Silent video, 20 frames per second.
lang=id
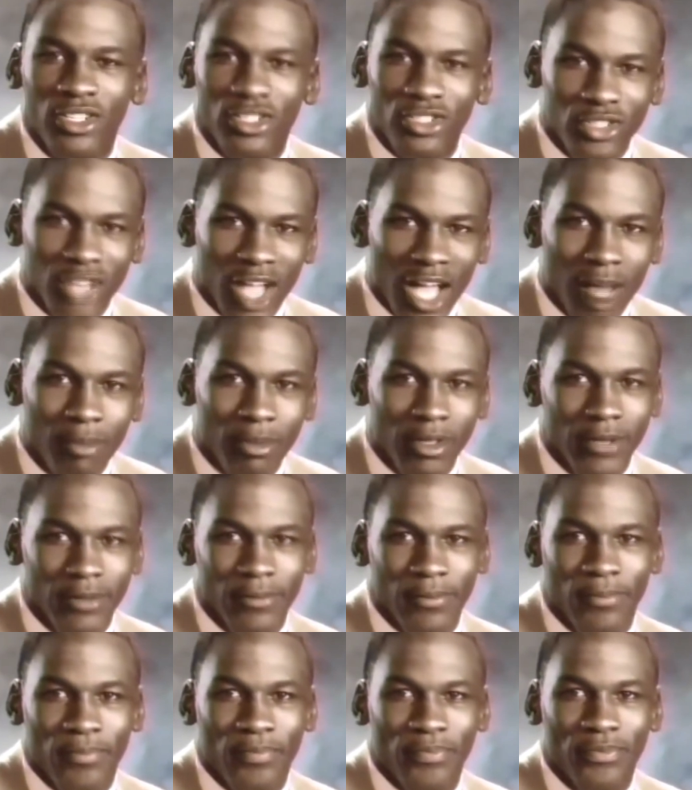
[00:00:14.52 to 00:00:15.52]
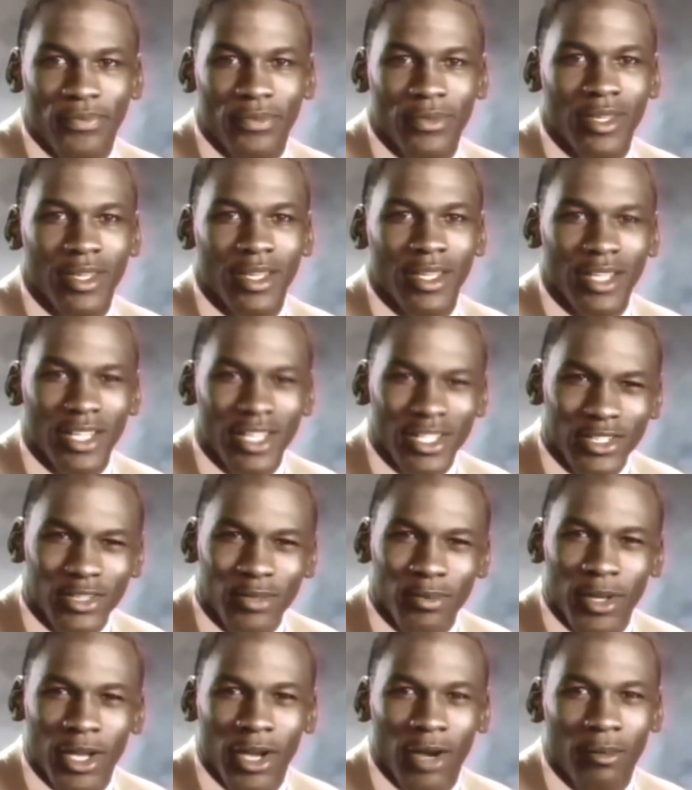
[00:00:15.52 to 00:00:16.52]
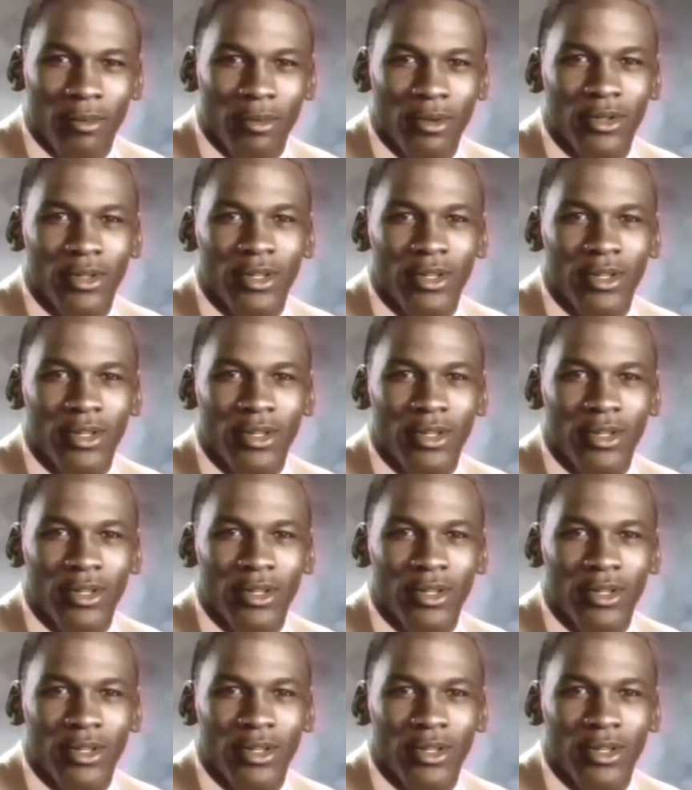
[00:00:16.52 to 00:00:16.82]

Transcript: Stop it. Get some help.